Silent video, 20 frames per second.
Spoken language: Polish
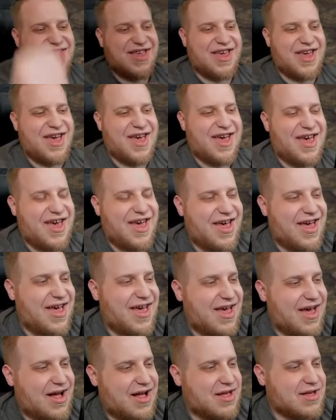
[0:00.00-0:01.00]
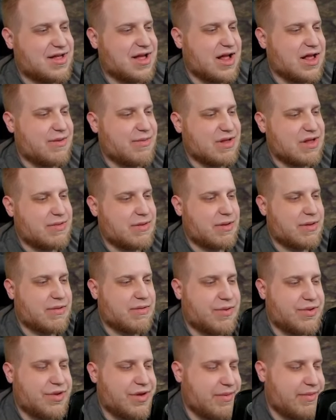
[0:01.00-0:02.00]
yeah, ale i tak nie będę miał
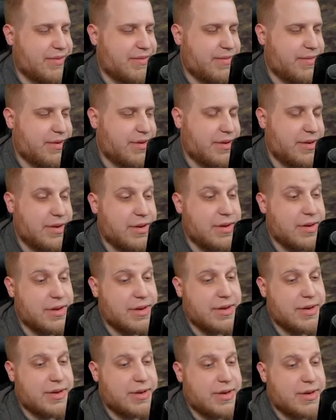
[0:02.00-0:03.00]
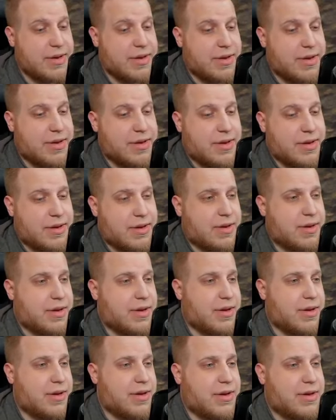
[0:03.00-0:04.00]
złotej pewnie.
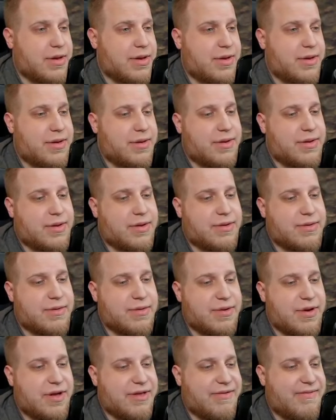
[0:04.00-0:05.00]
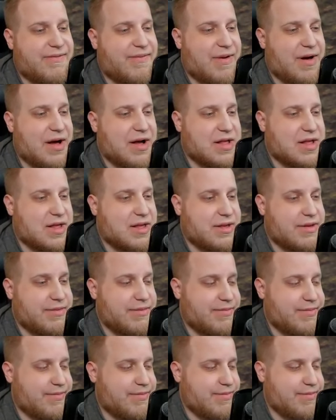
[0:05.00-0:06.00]
Eee, fart.
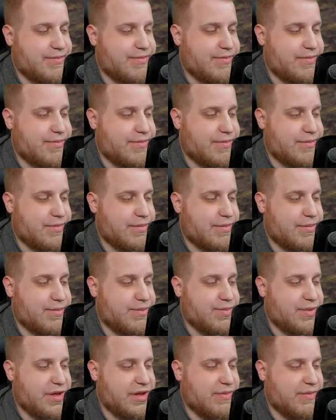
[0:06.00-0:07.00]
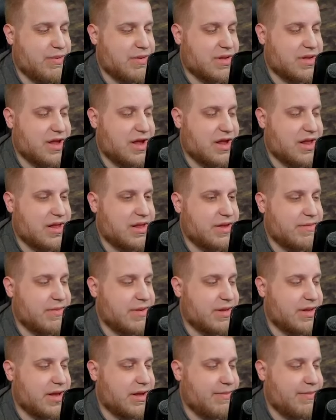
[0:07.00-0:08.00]
Teleportacja,
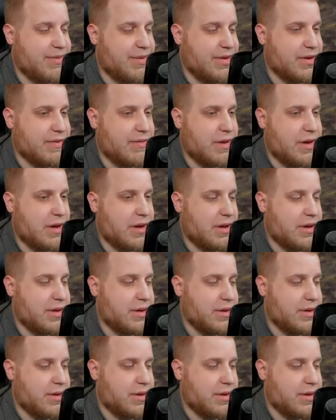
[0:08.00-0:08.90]
niebieska perła.